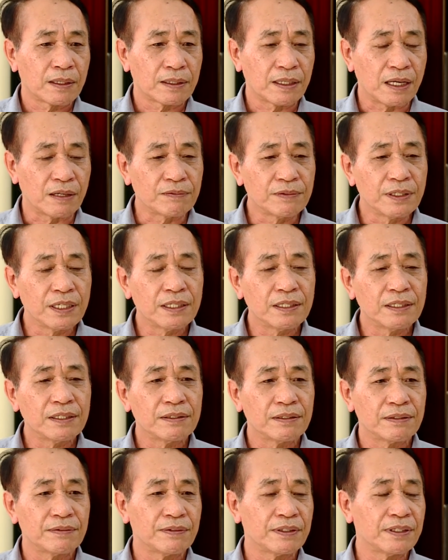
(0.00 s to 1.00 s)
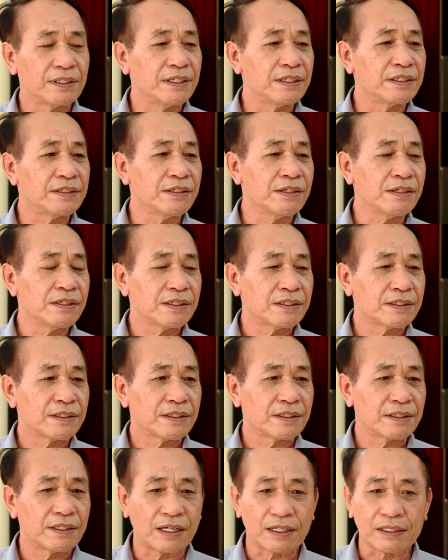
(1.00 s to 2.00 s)
đảng viên phải đi trước
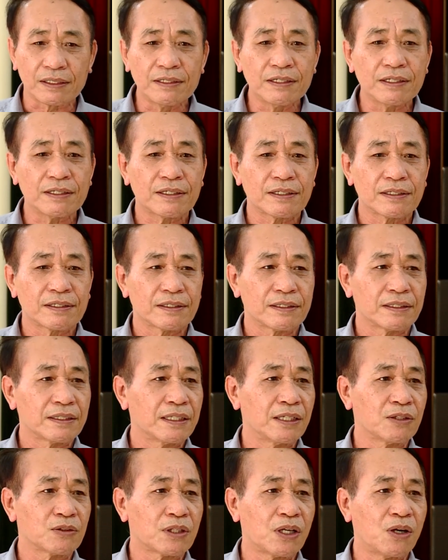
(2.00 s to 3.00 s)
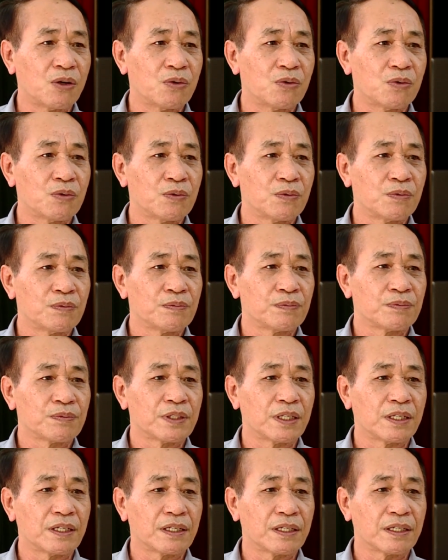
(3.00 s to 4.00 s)
làng nước theo sau
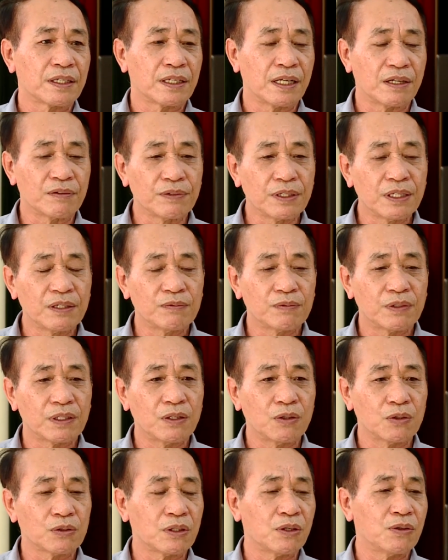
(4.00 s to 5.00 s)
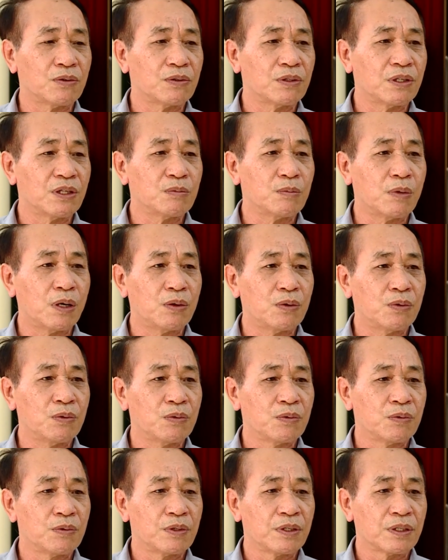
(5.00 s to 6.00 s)
à, đảng viên phải đầu tàu gương mẫu
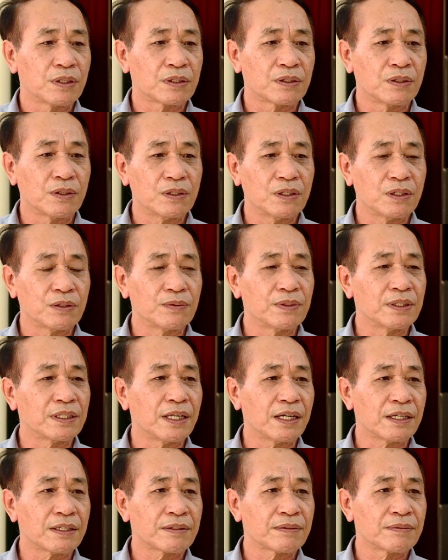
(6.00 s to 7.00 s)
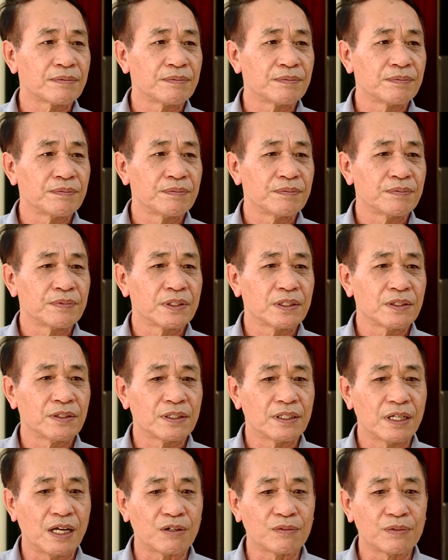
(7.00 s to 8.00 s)
đó là nguyên tắc thế
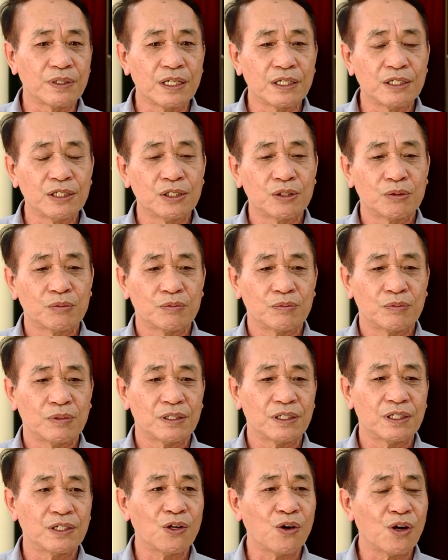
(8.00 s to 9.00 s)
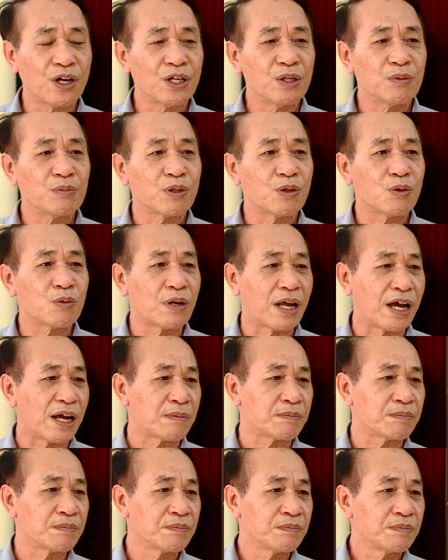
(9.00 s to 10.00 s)
còn đảng viên mà chỉ nói mà không
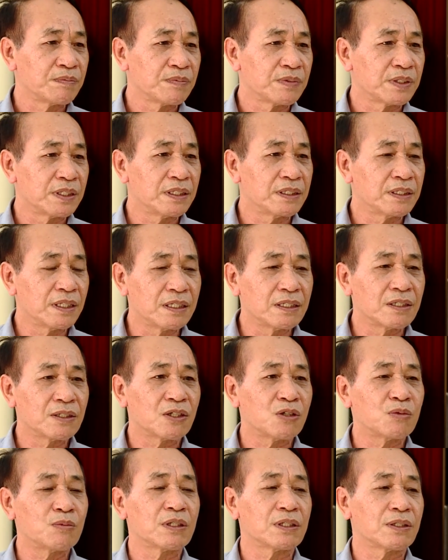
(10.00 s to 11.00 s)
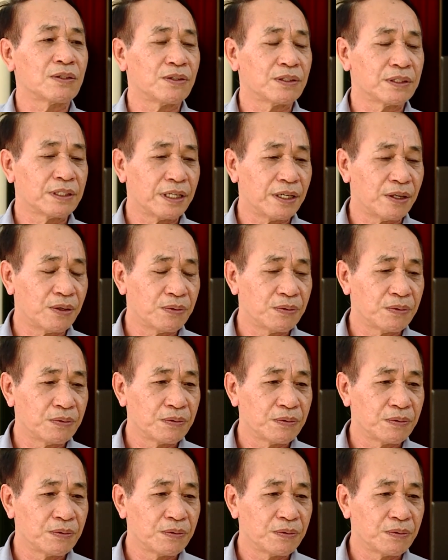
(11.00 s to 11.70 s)
làm thì dân không bao giờ họ theo